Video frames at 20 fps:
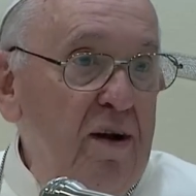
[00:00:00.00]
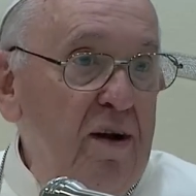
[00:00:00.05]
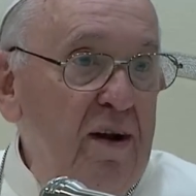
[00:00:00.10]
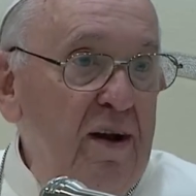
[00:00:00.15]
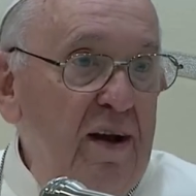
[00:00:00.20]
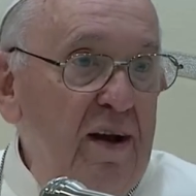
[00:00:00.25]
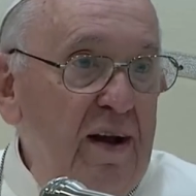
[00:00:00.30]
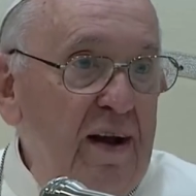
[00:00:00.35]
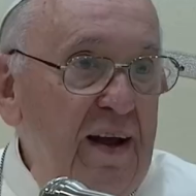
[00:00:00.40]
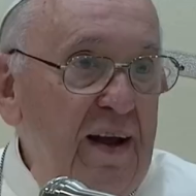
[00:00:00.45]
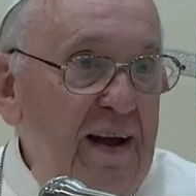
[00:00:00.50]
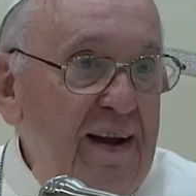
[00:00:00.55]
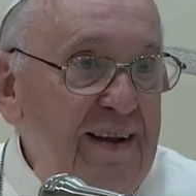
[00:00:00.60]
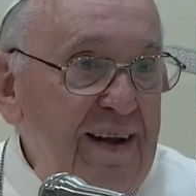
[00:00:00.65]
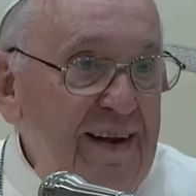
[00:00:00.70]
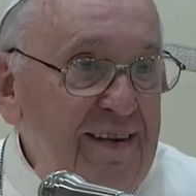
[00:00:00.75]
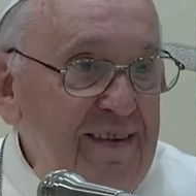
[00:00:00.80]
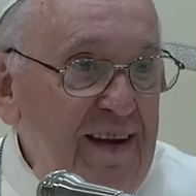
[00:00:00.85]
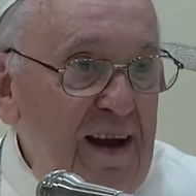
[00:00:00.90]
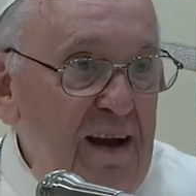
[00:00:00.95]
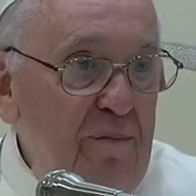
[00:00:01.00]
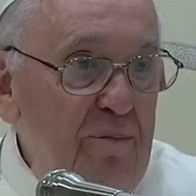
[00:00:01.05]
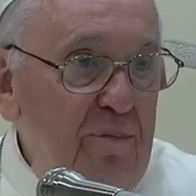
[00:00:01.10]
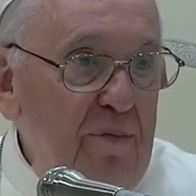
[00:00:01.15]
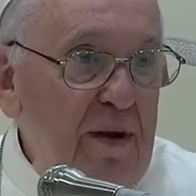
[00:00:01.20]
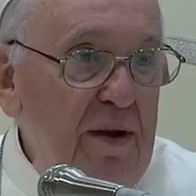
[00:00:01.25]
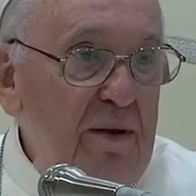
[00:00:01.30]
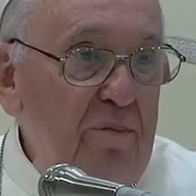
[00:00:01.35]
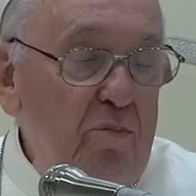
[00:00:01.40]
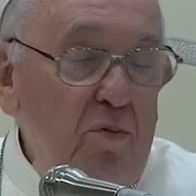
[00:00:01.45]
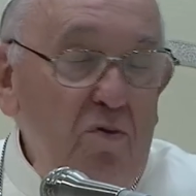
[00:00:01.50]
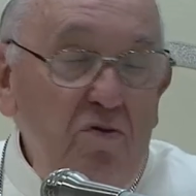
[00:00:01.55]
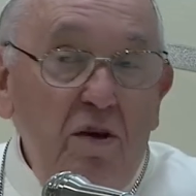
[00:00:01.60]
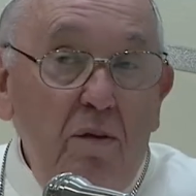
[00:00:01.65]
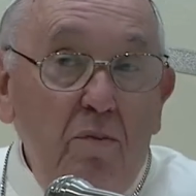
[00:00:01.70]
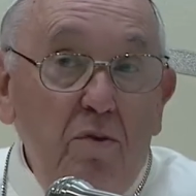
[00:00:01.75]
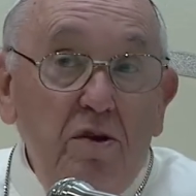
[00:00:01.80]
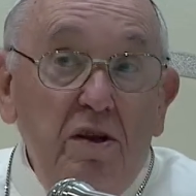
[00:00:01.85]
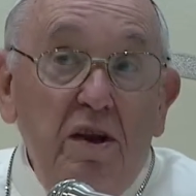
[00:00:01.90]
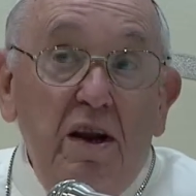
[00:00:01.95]
Đây là đấng đã được sinh ra
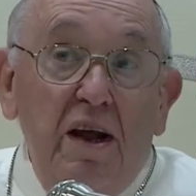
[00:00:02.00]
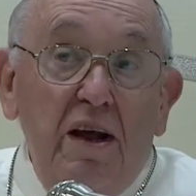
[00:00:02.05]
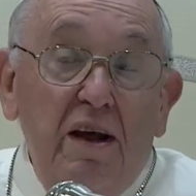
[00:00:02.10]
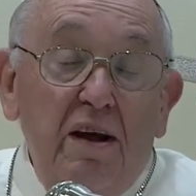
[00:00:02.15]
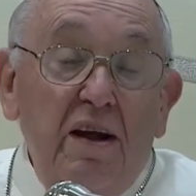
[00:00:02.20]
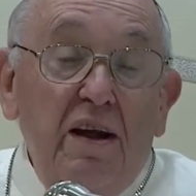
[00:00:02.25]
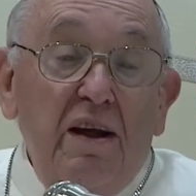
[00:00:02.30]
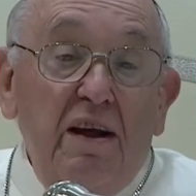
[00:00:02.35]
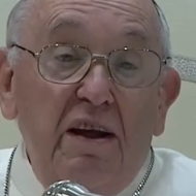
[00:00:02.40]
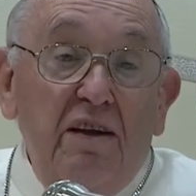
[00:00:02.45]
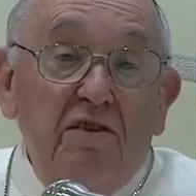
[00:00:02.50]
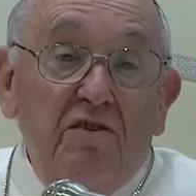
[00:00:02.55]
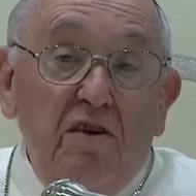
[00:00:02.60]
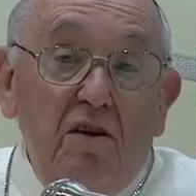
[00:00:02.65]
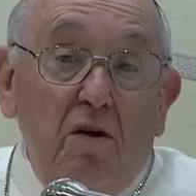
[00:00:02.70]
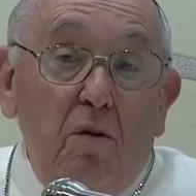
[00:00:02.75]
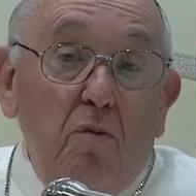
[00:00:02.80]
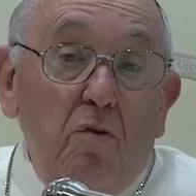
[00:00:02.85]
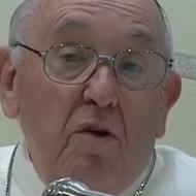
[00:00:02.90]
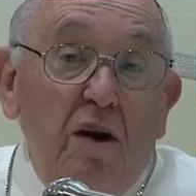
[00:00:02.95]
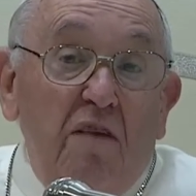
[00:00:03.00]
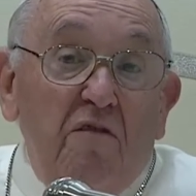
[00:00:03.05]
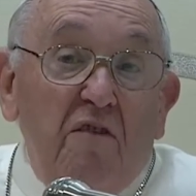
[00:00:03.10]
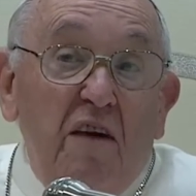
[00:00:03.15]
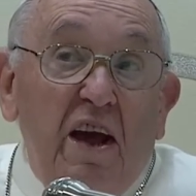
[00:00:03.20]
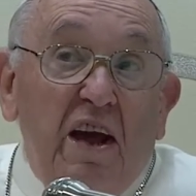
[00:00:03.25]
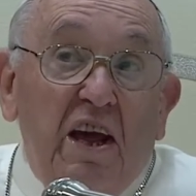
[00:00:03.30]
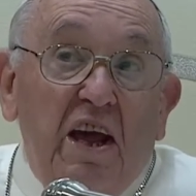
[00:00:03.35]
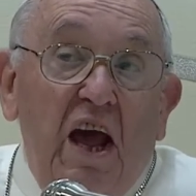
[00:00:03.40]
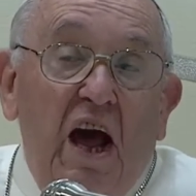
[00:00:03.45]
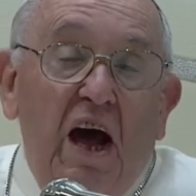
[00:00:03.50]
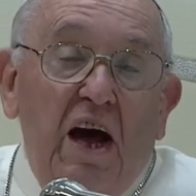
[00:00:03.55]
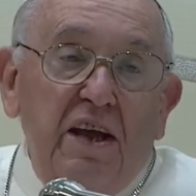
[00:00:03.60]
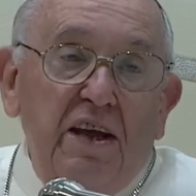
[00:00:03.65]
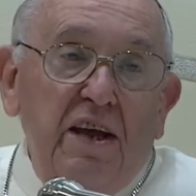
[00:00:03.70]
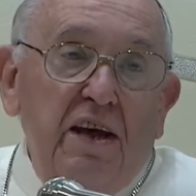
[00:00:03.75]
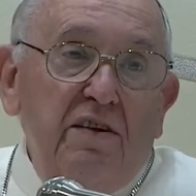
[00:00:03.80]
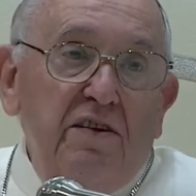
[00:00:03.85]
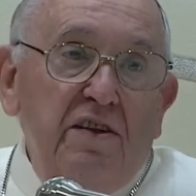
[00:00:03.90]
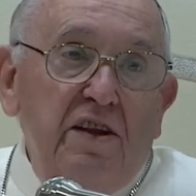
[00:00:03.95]
bởi Đức Trinh Nữ, người là ngôi
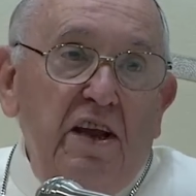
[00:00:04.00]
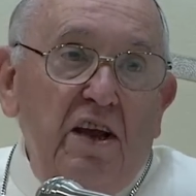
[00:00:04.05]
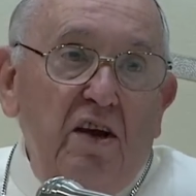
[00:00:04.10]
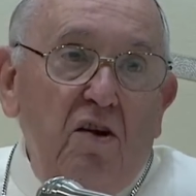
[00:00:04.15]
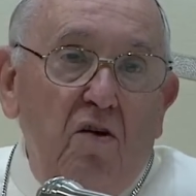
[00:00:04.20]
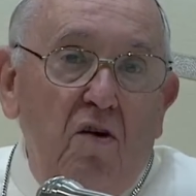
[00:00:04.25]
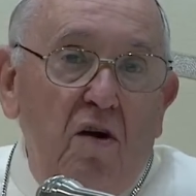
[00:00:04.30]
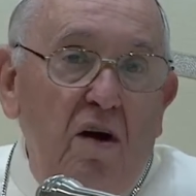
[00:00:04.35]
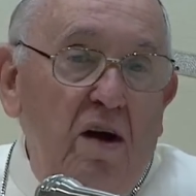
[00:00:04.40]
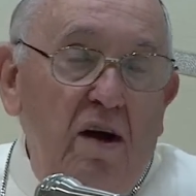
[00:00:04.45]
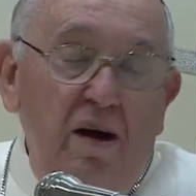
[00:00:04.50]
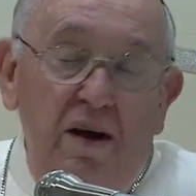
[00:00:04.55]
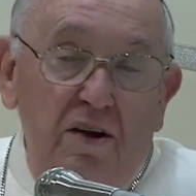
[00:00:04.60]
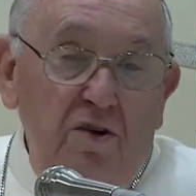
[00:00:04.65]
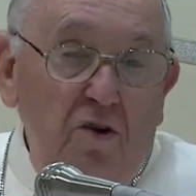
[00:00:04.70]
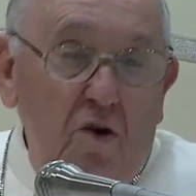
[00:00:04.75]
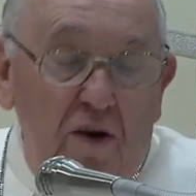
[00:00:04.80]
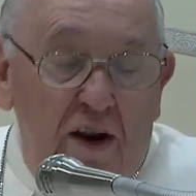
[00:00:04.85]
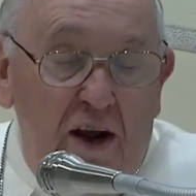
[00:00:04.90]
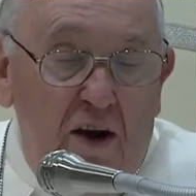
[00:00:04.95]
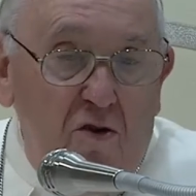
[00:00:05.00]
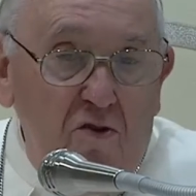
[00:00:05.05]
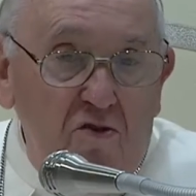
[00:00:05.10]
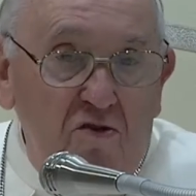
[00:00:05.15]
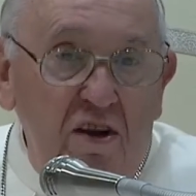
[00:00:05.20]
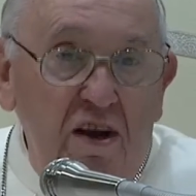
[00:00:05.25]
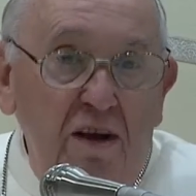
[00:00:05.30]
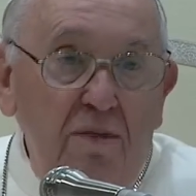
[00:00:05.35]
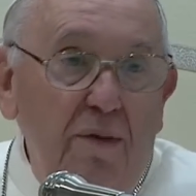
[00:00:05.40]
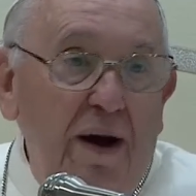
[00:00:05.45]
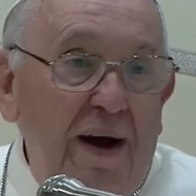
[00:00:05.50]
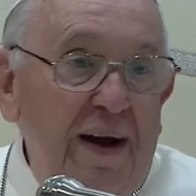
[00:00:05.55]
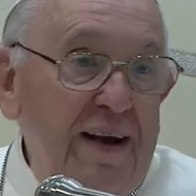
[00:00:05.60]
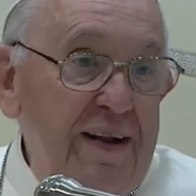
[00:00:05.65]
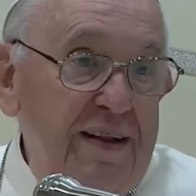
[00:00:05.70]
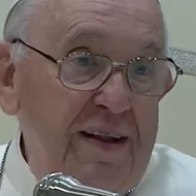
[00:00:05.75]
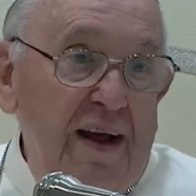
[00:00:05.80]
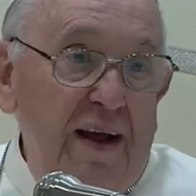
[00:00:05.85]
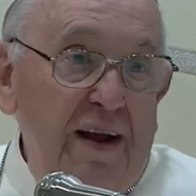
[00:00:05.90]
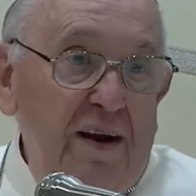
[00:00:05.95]
lời, Thiên Chúa bởi Thiên Chúa,
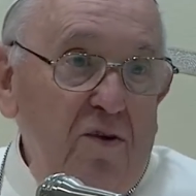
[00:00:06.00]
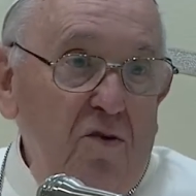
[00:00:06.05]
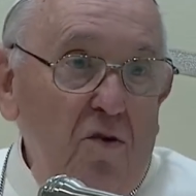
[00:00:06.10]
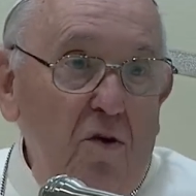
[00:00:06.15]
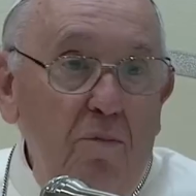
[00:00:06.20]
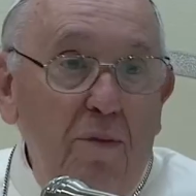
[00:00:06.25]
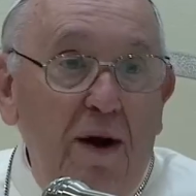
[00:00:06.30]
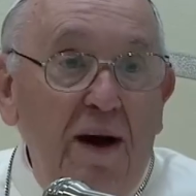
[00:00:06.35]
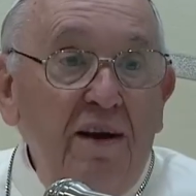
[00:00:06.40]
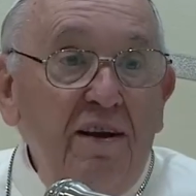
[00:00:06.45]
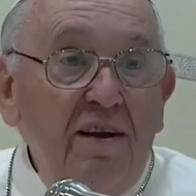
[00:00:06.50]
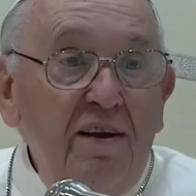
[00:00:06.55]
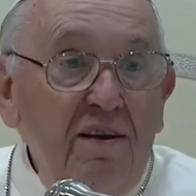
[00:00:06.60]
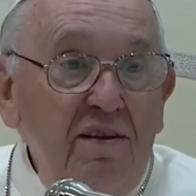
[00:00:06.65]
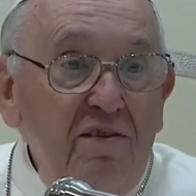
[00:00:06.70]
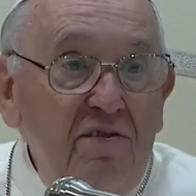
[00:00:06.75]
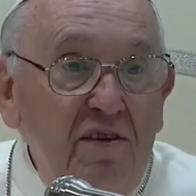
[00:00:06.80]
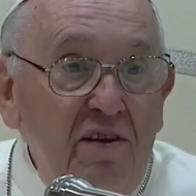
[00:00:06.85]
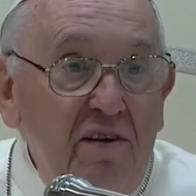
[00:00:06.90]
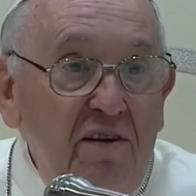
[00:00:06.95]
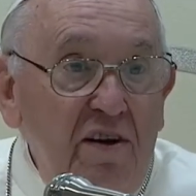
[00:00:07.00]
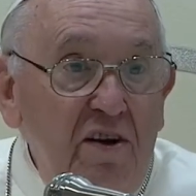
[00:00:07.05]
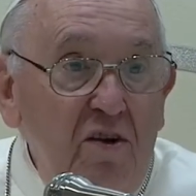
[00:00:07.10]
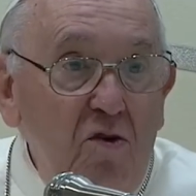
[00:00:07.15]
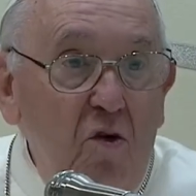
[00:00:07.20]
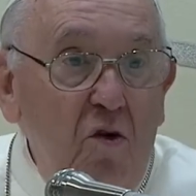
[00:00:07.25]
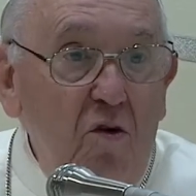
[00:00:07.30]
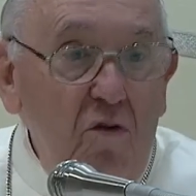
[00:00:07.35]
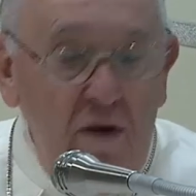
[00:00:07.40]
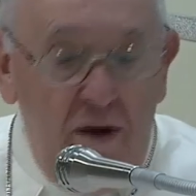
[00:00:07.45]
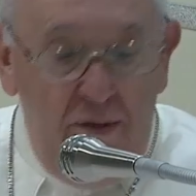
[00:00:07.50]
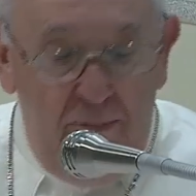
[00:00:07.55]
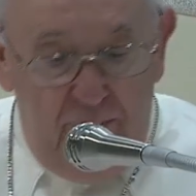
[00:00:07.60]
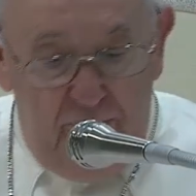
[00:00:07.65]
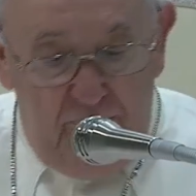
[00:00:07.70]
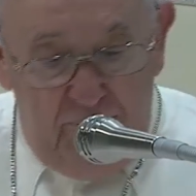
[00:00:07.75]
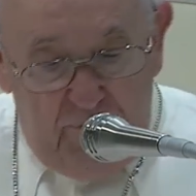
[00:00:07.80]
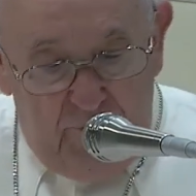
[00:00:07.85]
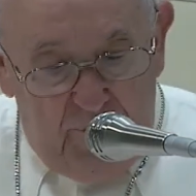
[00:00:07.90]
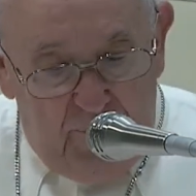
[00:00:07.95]
đấng vì chúng ta đã nhập thể
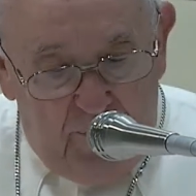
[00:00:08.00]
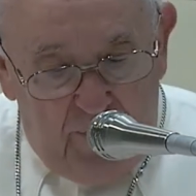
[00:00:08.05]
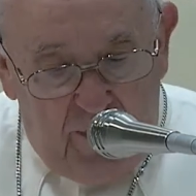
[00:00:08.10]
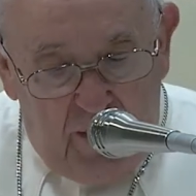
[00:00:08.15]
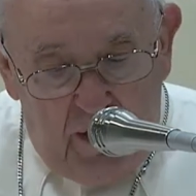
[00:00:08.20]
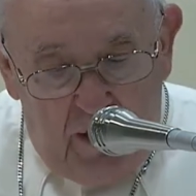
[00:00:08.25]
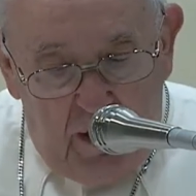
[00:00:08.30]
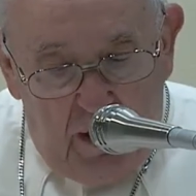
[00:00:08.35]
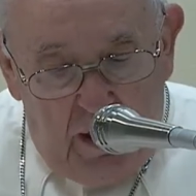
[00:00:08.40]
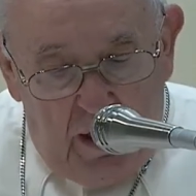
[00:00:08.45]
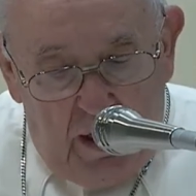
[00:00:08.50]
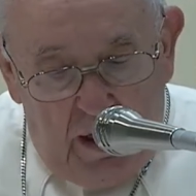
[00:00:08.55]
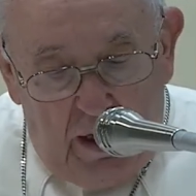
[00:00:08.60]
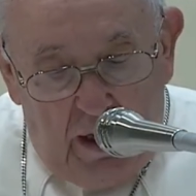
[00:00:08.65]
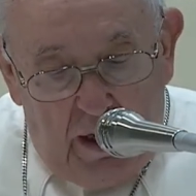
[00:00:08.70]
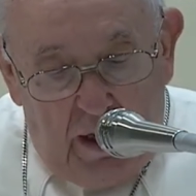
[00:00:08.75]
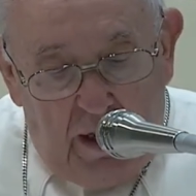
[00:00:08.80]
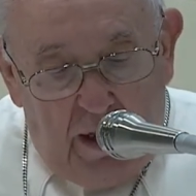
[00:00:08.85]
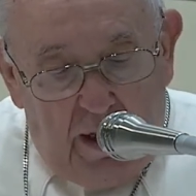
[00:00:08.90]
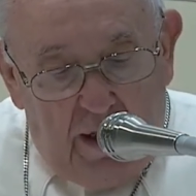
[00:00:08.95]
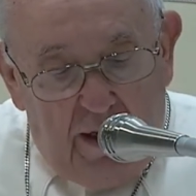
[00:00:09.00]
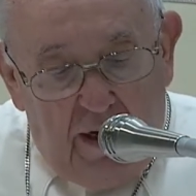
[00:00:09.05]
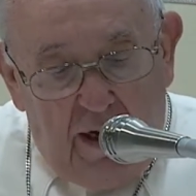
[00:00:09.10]
và cứu độ con người.